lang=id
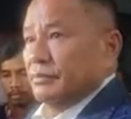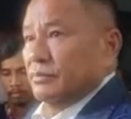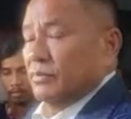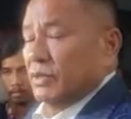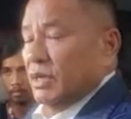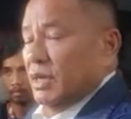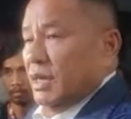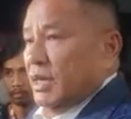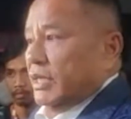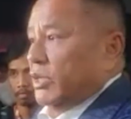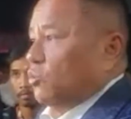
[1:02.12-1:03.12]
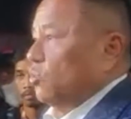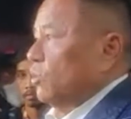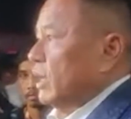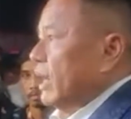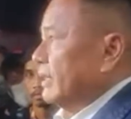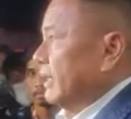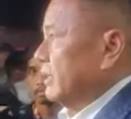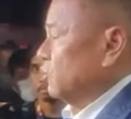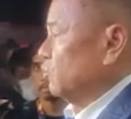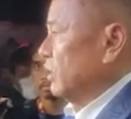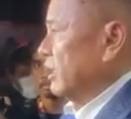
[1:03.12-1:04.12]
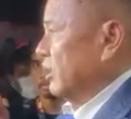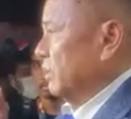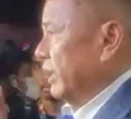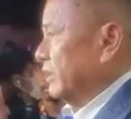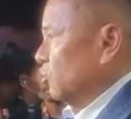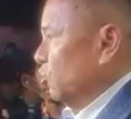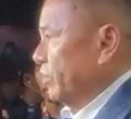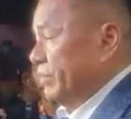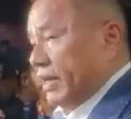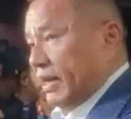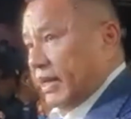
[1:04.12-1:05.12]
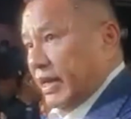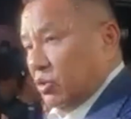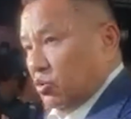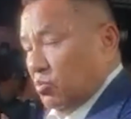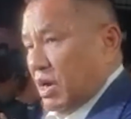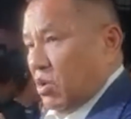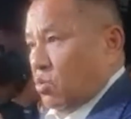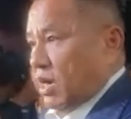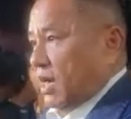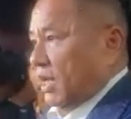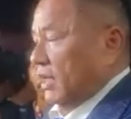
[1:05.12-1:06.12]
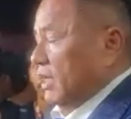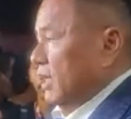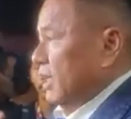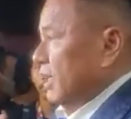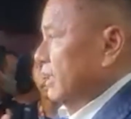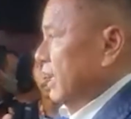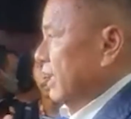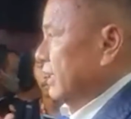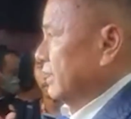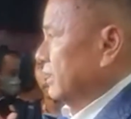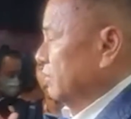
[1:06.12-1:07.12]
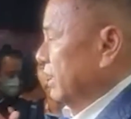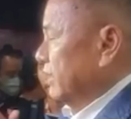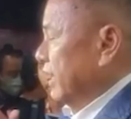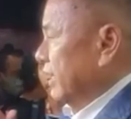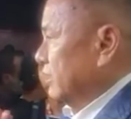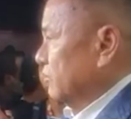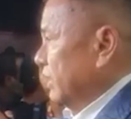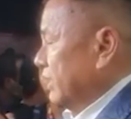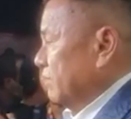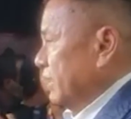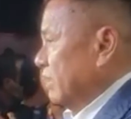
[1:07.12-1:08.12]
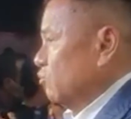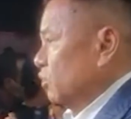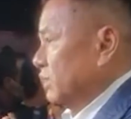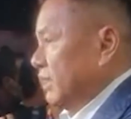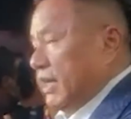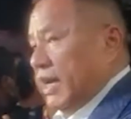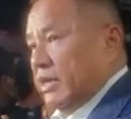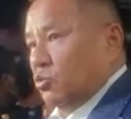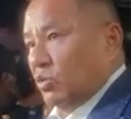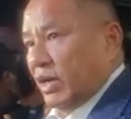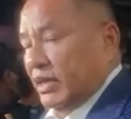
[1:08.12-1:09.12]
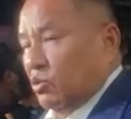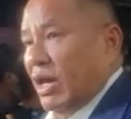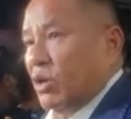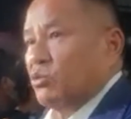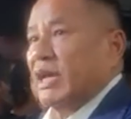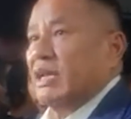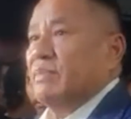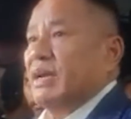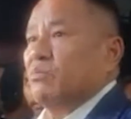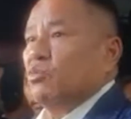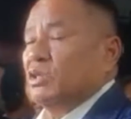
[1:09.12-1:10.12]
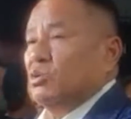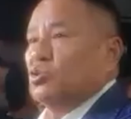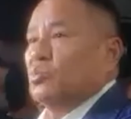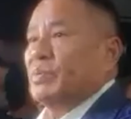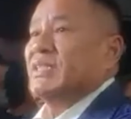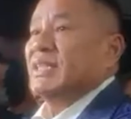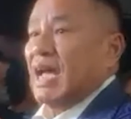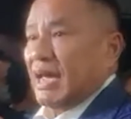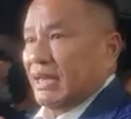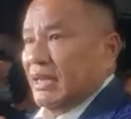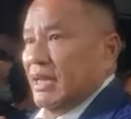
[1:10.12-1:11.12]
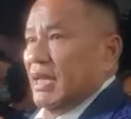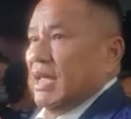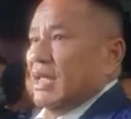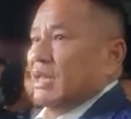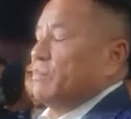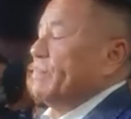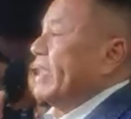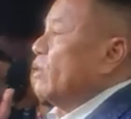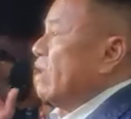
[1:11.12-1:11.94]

bang dalam aturan gitu bang? Itu katanya sudah ke SOP mereka itu bahwa dari seba, dari sebagian barang bukti dihancurkan itu harus ada barang bukti untuk persidangan dan pada